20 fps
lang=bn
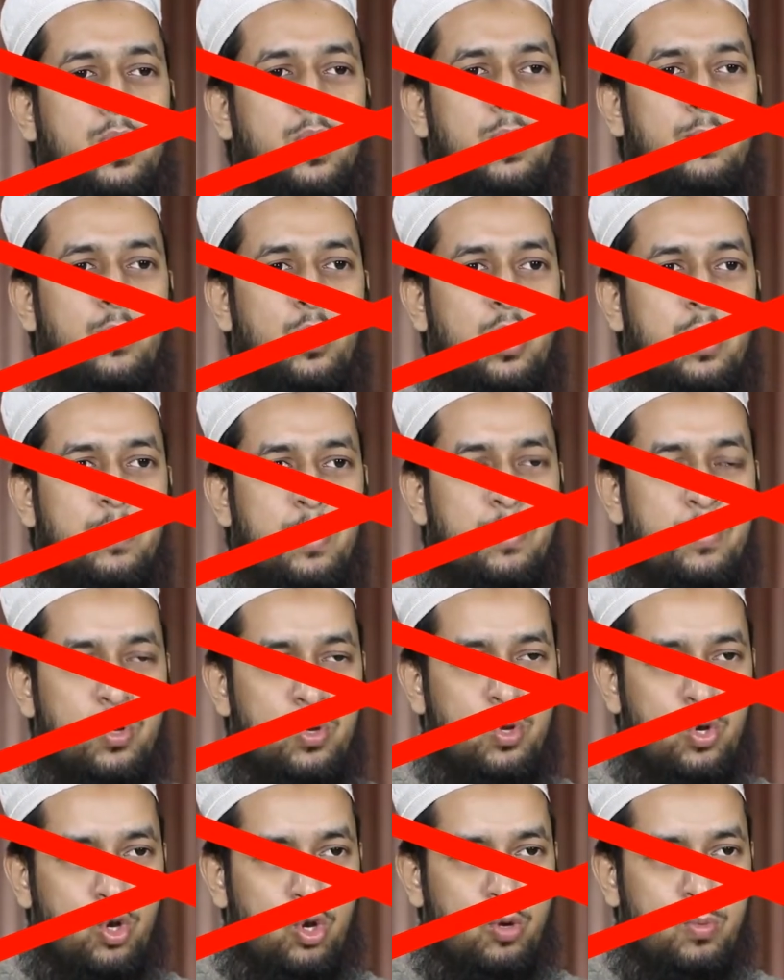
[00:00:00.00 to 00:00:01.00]
নামাজের পরে
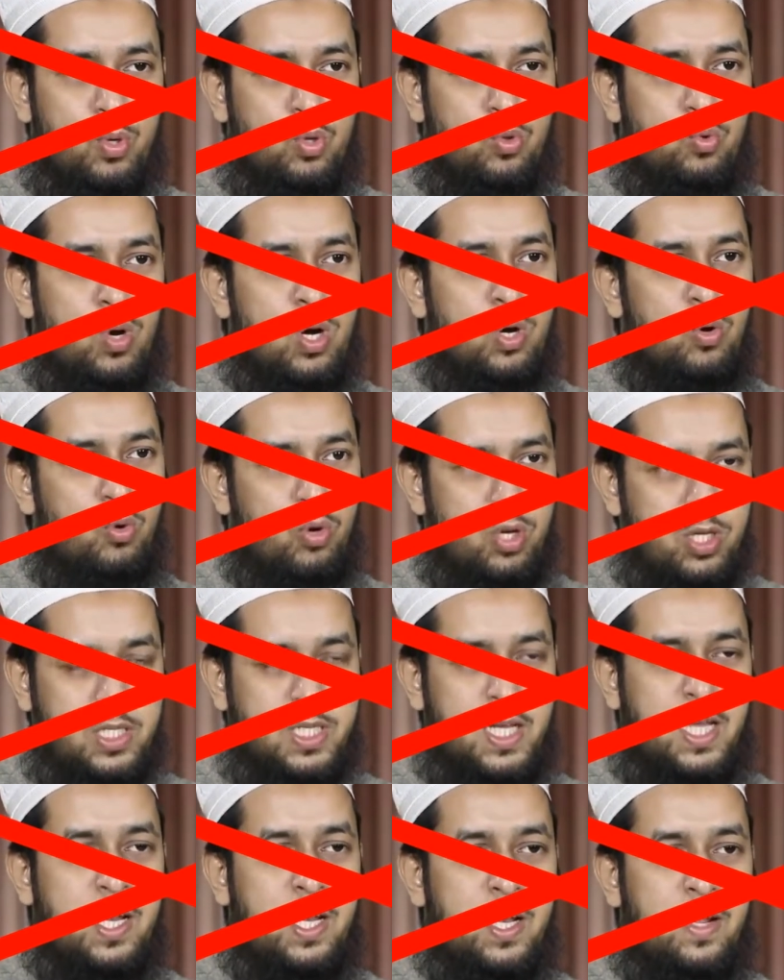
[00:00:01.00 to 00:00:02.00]
বিভিন্ন রকমের দোয়া
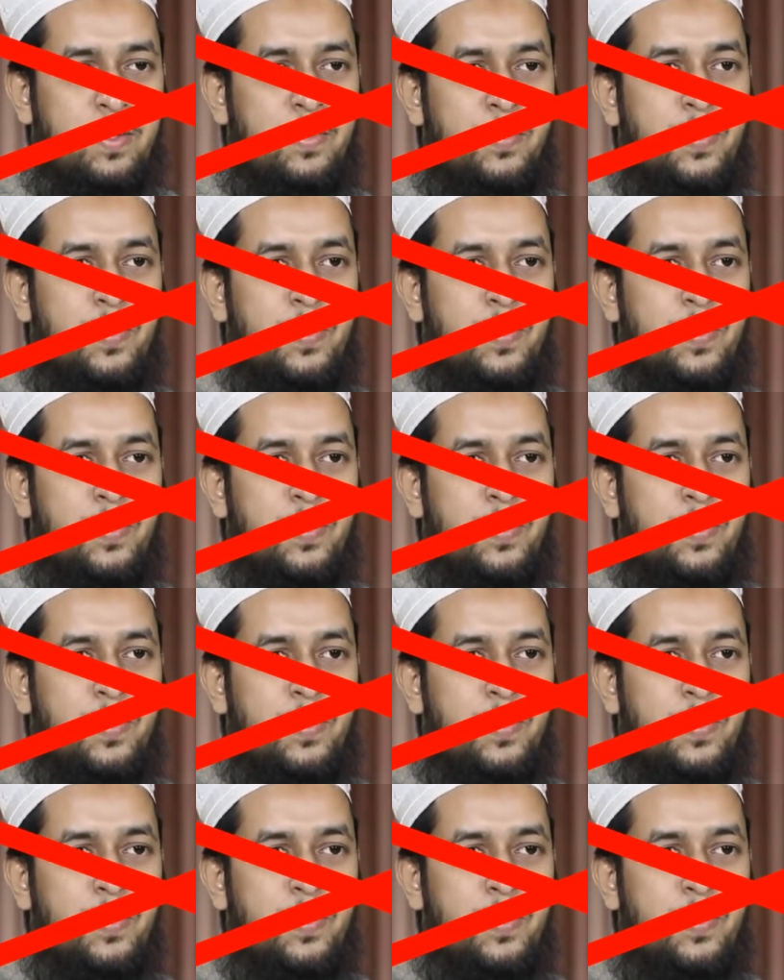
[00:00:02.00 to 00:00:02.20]
করেছেন